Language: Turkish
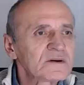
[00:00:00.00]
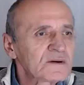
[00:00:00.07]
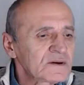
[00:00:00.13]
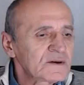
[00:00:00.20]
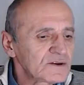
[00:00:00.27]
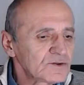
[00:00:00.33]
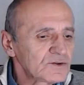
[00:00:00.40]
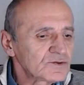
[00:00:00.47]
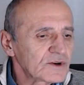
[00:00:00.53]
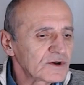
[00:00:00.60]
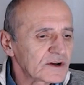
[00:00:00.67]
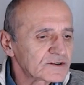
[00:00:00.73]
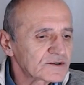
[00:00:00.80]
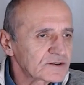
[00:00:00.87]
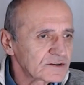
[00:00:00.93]
İyi
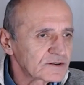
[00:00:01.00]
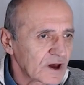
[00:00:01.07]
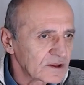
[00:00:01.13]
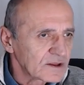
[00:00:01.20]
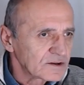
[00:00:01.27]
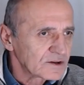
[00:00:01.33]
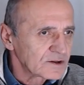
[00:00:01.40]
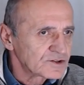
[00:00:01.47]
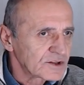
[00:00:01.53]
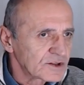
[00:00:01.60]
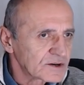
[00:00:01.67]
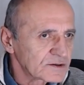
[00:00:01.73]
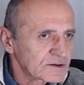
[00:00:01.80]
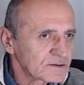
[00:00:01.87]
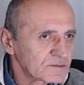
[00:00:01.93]
günler değerli
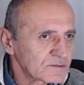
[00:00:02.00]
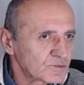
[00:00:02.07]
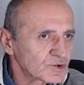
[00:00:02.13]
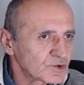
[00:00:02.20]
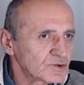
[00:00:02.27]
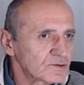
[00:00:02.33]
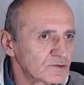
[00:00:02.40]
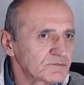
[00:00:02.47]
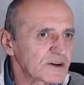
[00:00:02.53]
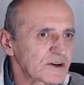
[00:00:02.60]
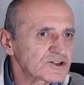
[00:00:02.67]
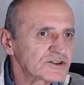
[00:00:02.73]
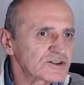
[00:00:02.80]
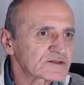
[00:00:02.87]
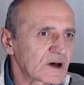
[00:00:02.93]
dinleyiciler. Bugün
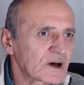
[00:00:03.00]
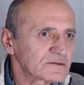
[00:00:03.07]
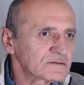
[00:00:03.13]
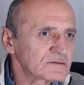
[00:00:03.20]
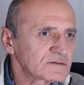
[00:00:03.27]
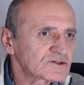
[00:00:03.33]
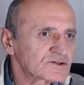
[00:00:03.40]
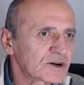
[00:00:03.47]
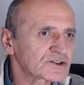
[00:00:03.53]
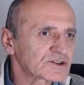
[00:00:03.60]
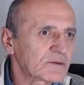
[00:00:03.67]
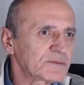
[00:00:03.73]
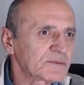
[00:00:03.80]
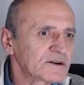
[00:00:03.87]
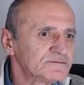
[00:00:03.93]
5 Nisan
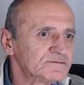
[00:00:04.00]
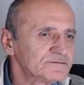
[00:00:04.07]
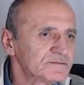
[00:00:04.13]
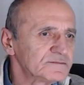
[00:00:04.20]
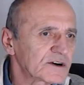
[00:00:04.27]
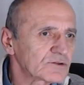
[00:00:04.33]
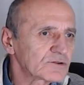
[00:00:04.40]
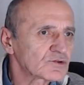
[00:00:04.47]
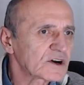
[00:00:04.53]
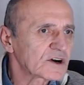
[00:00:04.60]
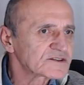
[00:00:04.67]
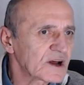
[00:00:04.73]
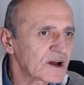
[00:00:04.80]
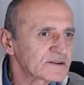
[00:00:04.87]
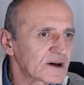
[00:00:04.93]
Çarşamba. Radyo
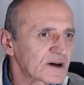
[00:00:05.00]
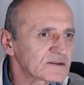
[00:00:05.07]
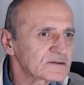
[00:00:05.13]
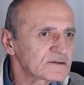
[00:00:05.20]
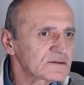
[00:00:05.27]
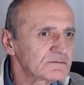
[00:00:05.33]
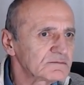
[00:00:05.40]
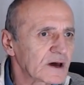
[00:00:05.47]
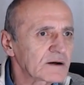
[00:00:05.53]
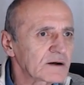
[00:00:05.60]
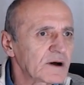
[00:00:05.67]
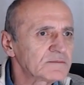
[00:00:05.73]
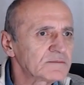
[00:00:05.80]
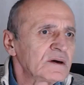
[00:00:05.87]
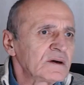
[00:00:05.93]
Kassel'den
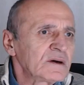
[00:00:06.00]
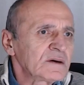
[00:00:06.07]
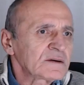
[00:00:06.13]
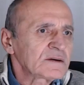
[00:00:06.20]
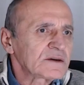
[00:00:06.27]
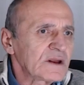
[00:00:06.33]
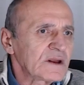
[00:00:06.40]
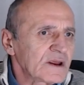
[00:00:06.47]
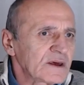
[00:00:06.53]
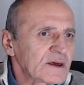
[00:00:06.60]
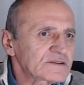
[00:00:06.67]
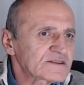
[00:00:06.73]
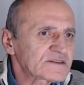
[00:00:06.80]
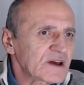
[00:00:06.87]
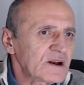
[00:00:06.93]
merhaba.
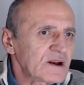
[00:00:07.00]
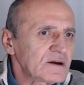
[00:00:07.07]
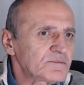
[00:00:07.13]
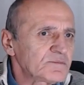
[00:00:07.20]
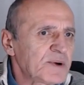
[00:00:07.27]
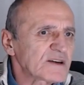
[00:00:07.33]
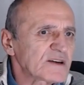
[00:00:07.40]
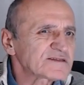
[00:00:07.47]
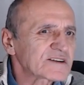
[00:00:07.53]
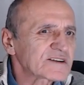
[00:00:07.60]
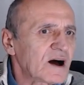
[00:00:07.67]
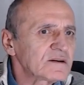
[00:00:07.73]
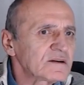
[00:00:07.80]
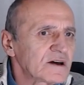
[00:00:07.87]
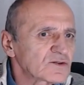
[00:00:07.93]
Geleneksel
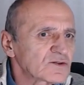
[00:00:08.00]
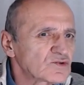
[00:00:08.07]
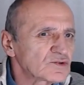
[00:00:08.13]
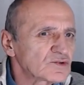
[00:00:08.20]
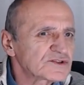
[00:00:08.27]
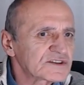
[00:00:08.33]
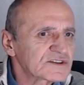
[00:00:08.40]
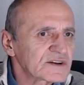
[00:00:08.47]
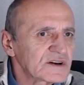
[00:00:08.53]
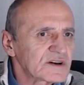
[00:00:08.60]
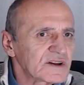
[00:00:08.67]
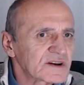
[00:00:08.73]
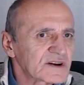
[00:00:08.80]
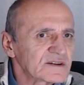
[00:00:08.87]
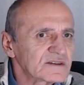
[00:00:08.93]
Paskalya
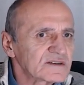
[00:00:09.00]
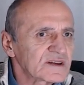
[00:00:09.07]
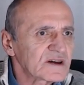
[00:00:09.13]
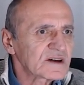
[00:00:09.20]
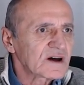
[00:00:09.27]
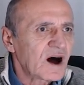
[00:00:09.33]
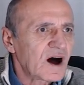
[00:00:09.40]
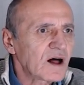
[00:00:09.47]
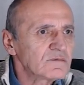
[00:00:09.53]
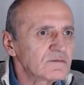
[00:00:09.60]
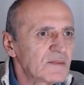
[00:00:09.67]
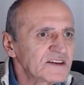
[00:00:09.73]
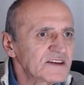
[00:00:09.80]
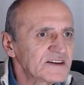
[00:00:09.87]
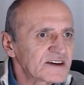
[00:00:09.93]
gösterilerinde
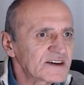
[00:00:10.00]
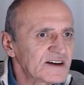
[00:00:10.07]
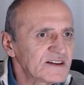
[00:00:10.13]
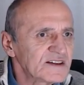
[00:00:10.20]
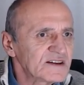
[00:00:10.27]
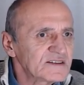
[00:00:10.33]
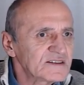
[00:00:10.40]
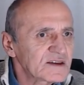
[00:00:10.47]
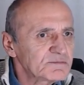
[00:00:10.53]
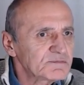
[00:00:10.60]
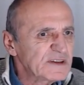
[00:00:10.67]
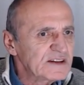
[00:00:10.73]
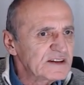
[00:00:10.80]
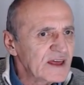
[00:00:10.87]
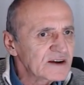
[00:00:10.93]
Almanya genelinde
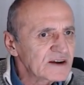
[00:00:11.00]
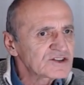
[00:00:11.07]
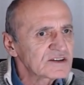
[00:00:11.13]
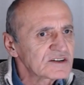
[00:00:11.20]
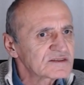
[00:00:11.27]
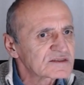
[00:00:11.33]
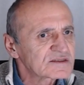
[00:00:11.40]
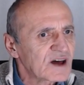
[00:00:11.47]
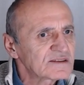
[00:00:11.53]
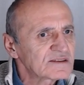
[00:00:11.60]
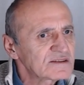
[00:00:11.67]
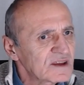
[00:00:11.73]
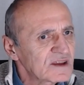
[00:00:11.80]
binlerce insan